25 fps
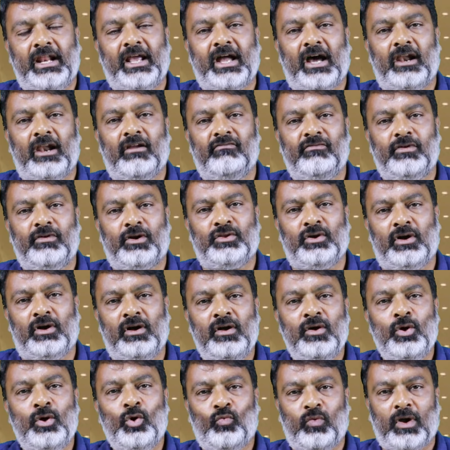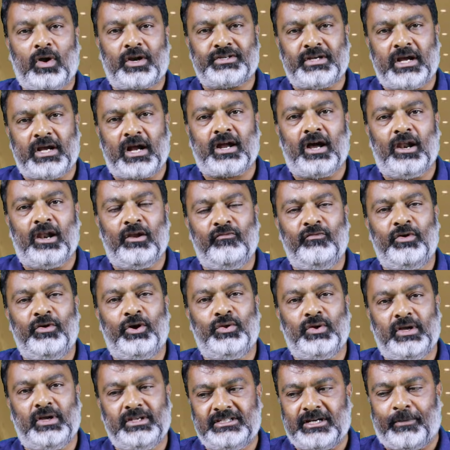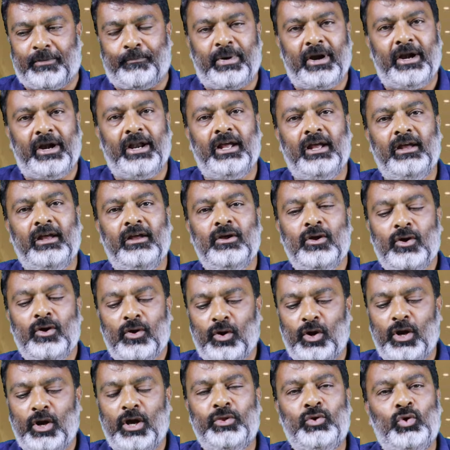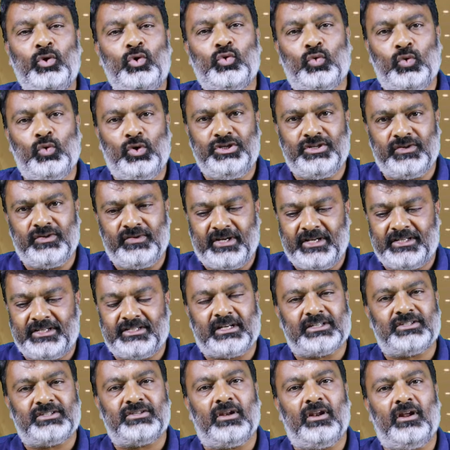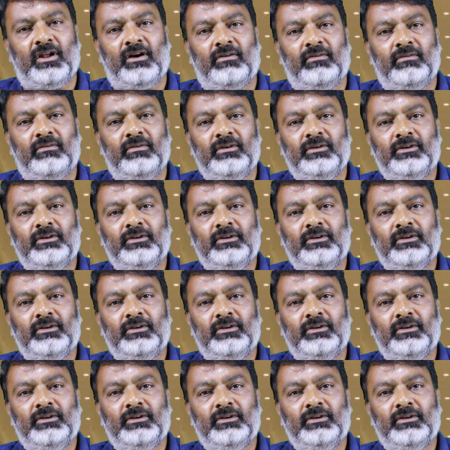చలికాలం విడిదో వర్షాకాలం విడిదో అని చెప్పండి లేదు టూరిజంకి ఇచ్చేస్తున్నాం